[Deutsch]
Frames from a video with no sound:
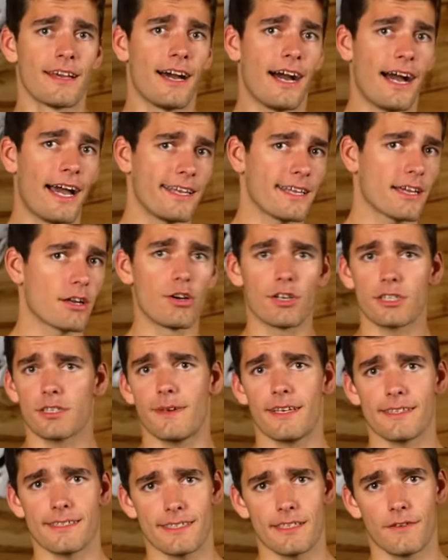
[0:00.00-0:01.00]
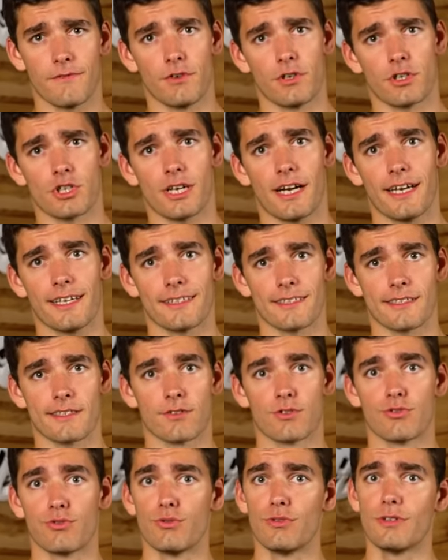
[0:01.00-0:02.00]
Einige Leute werden sich dafür entscheiden, das
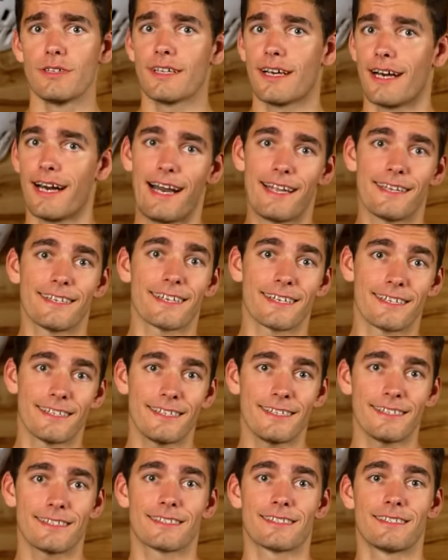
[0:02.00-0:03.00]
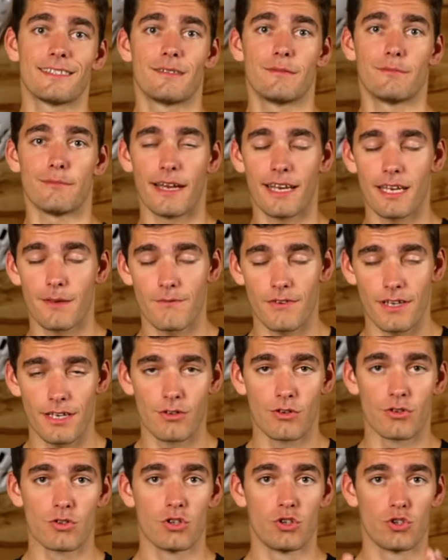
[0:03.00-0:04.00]
zu tun, andere nicht. Meine
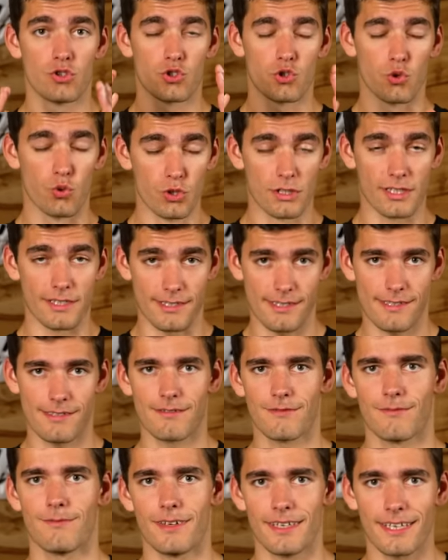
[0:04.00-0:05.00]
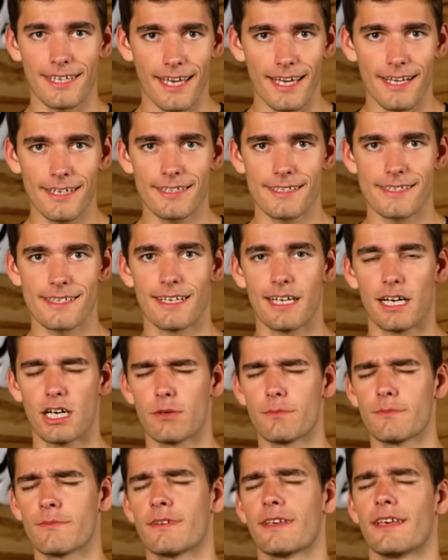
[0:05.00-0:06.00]
Empfehlung, tut es. Wenn die Regeln es
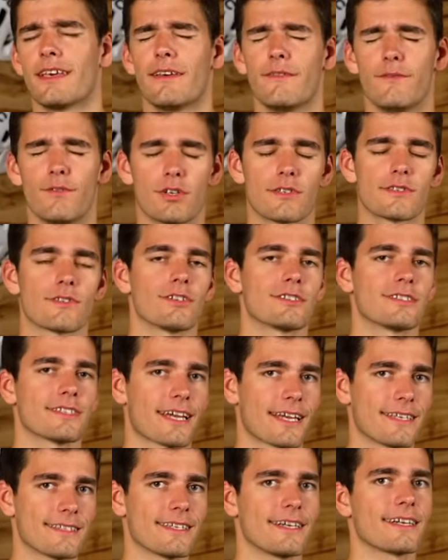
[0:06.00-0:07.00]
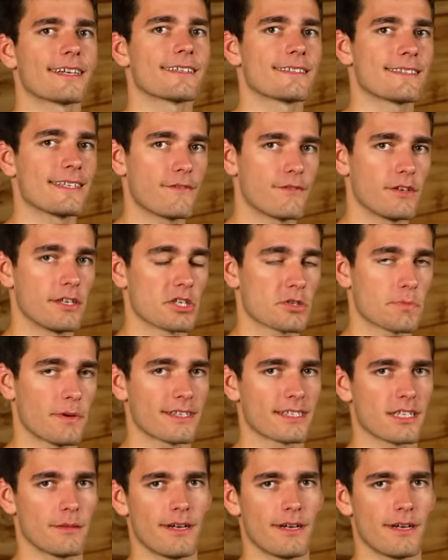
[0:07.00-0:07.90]
erlauben, wird es euch den Renntag sehr viel entspannter